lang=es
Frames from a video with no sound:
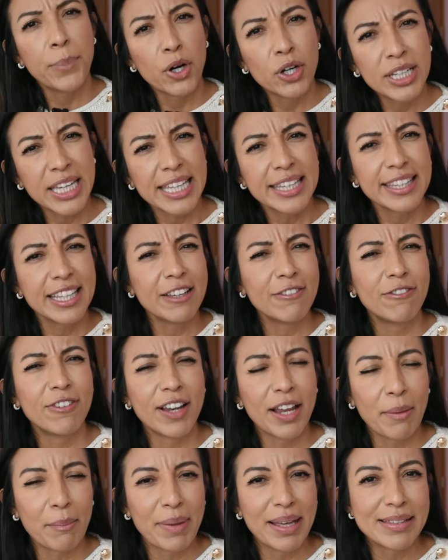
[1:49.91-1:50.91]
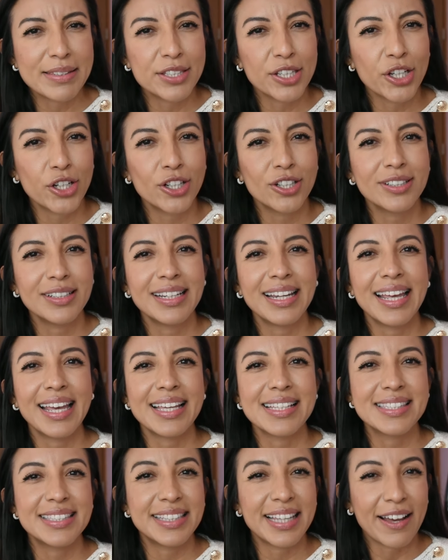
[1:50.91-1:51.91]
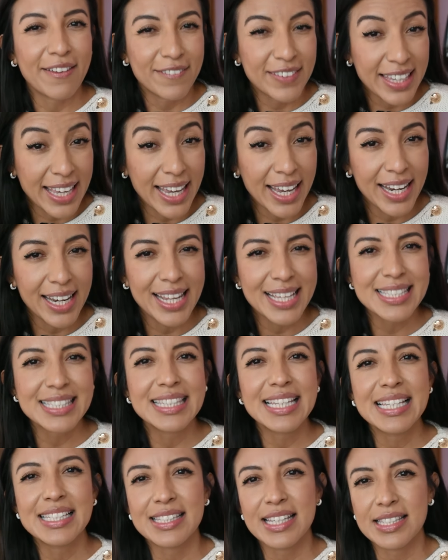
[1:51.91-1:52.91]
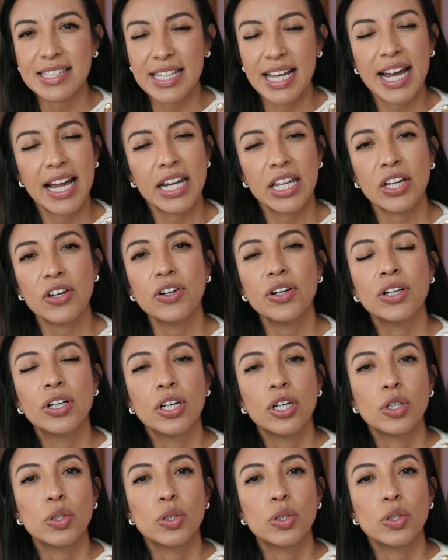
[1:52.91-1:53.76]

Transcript: Poquita inflamación está bien, es necesario,